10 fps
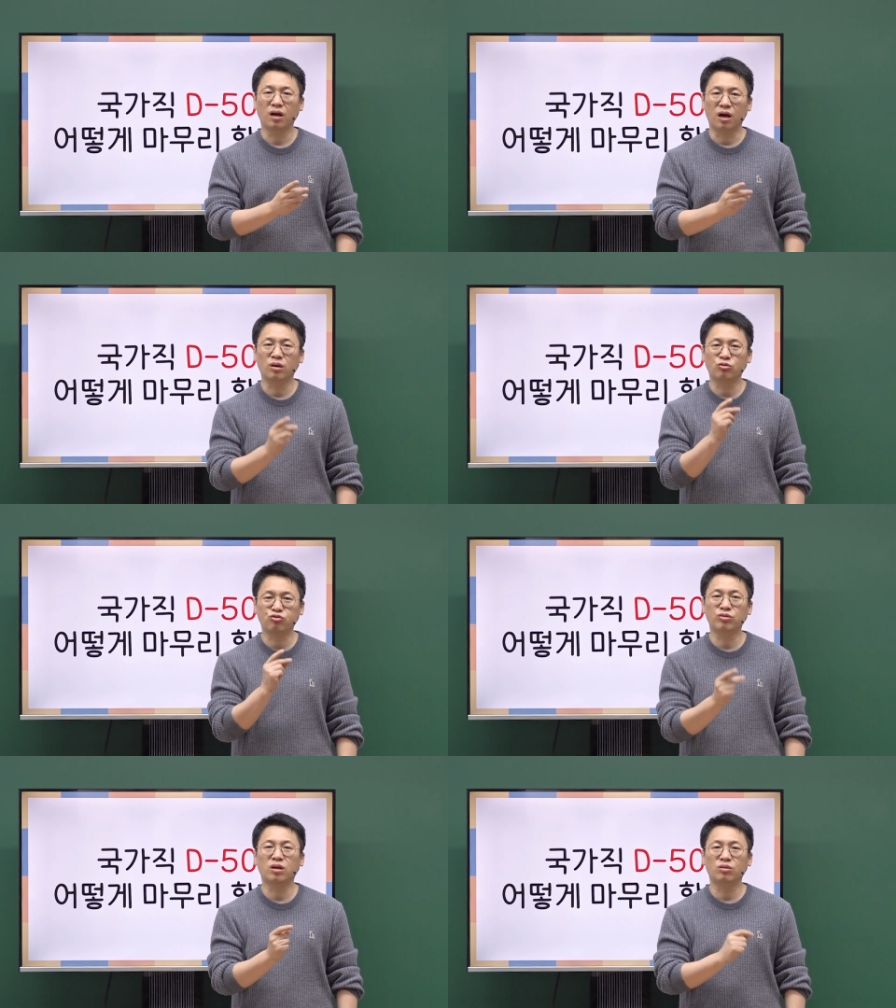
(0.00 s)
아, 이거
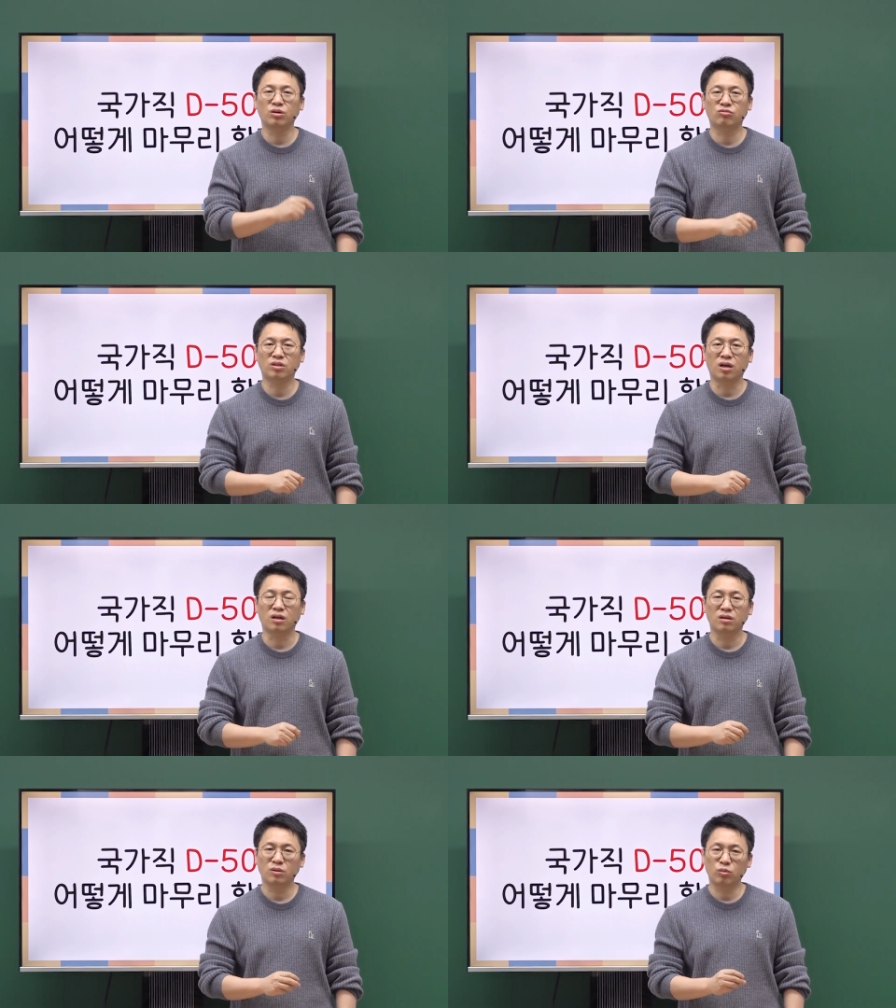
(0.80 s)
중요한
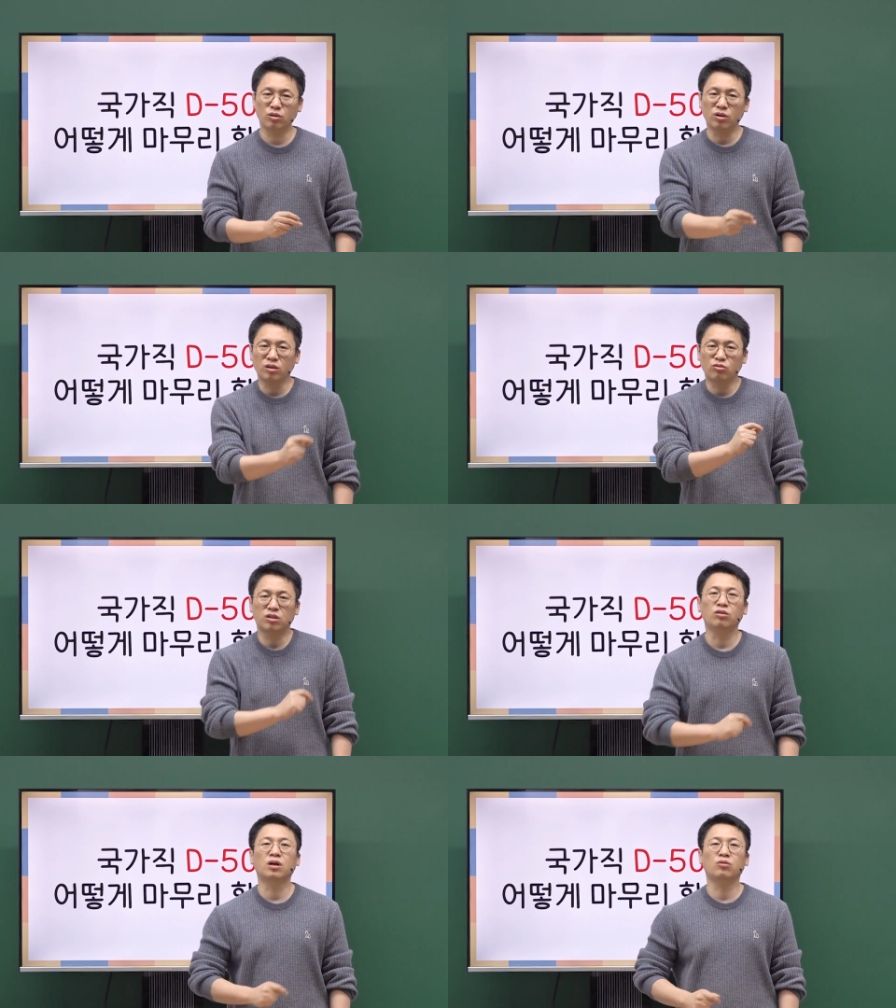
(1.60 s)
거였구나. 뭐 이건 아직도
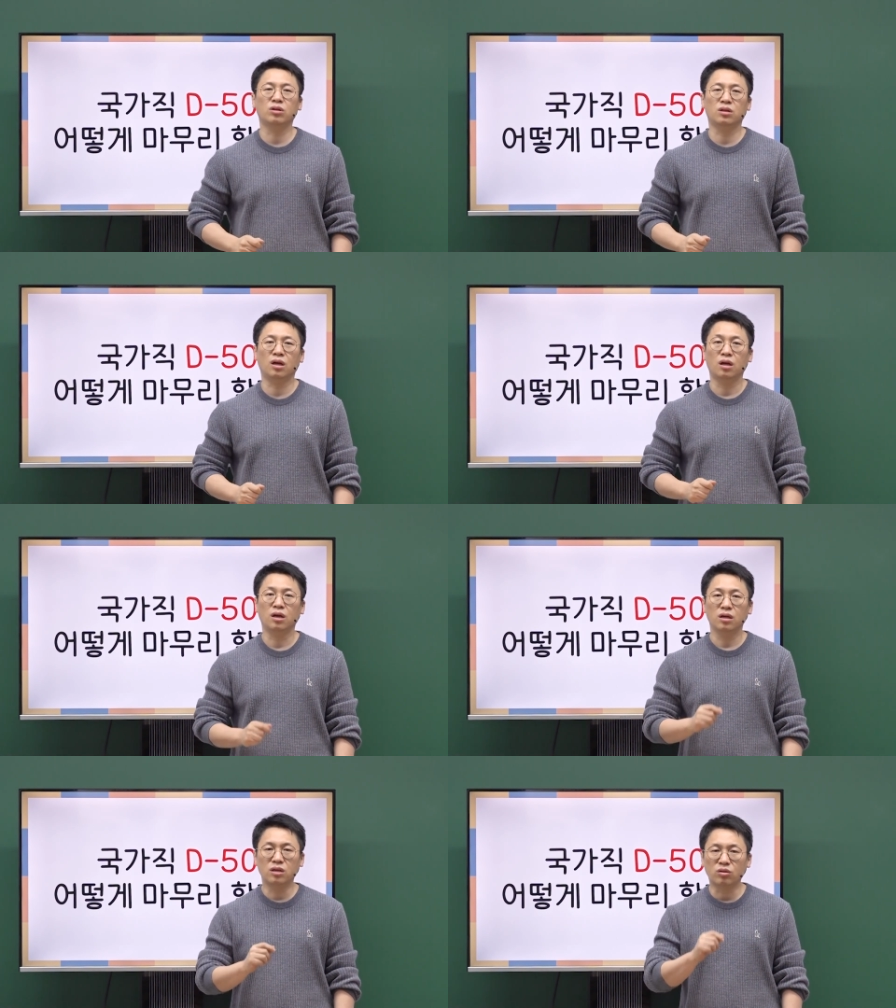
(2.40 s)
기억하고 있네.
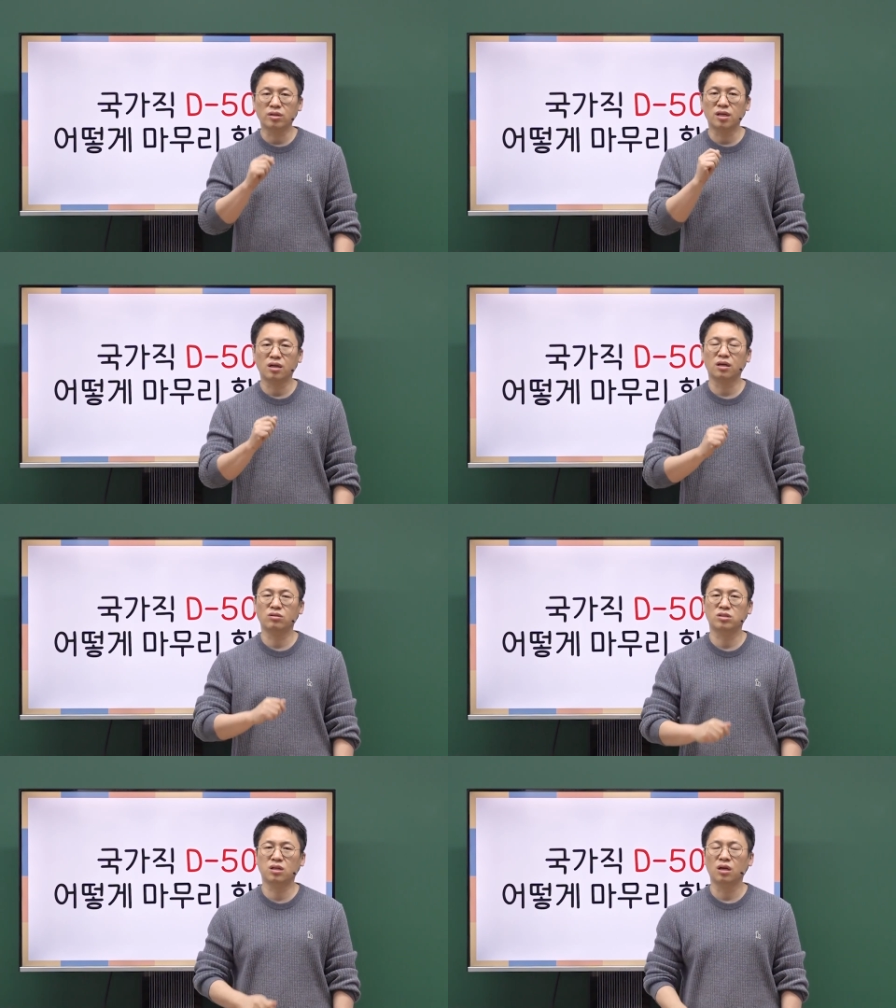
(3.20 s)
이렇게
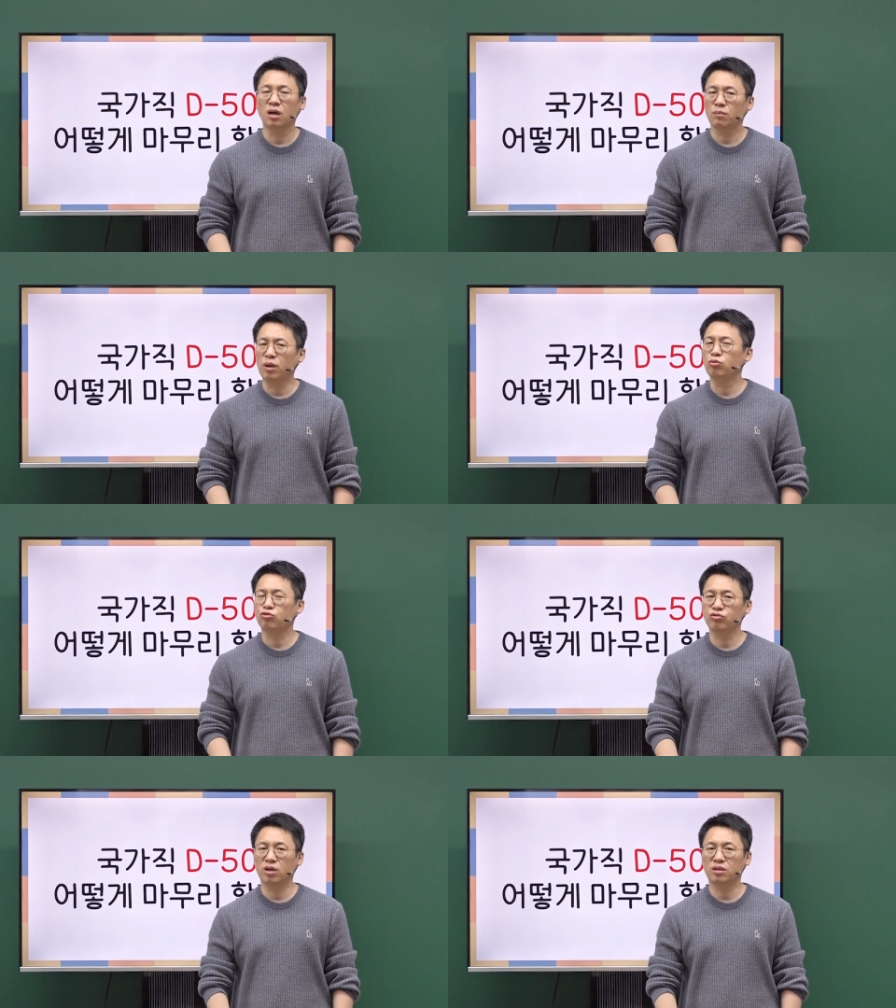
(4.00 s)
생각하는 것이 매우
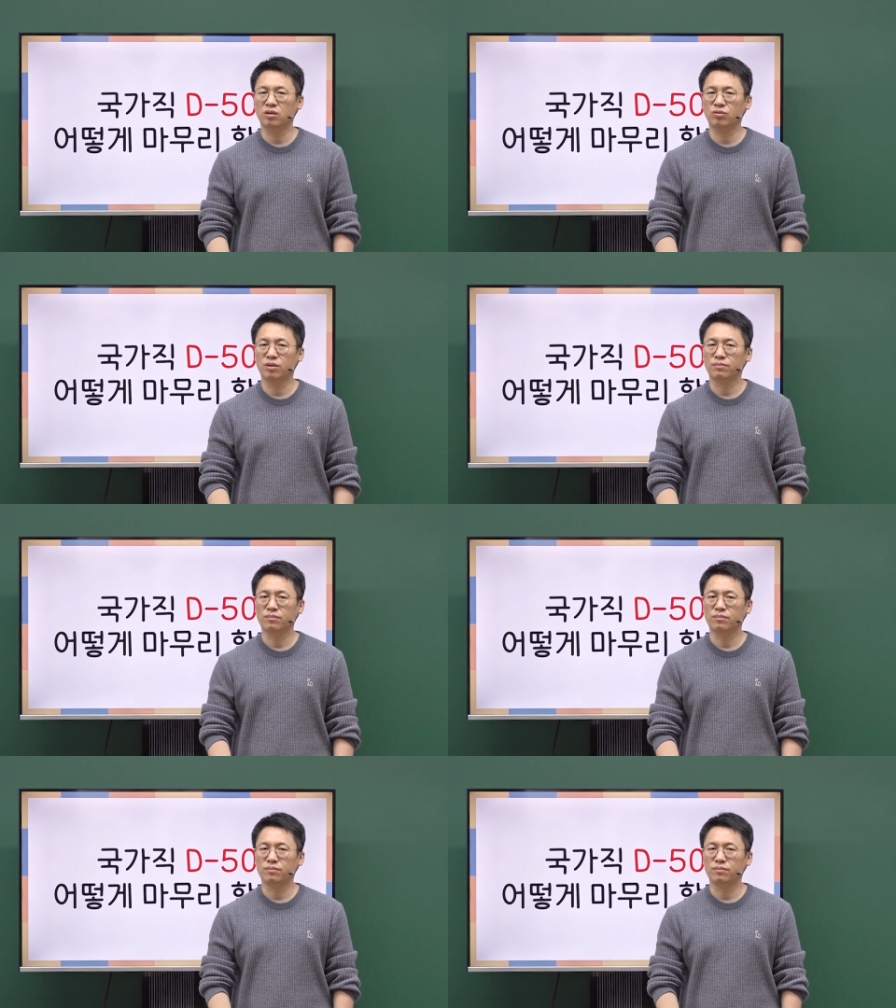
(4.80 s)
중요하다고요.